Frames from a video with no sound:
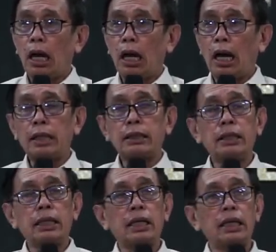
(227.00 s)
at
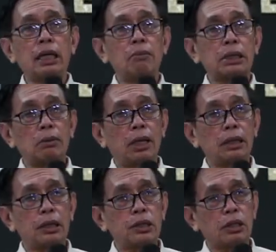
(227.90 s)
nagiging masamang
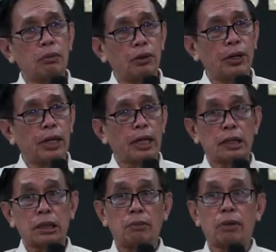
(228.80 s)
testimonya
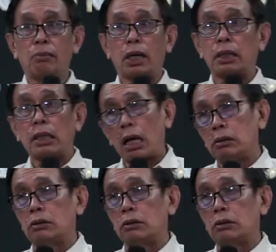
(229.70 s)
sa ibang mga tao.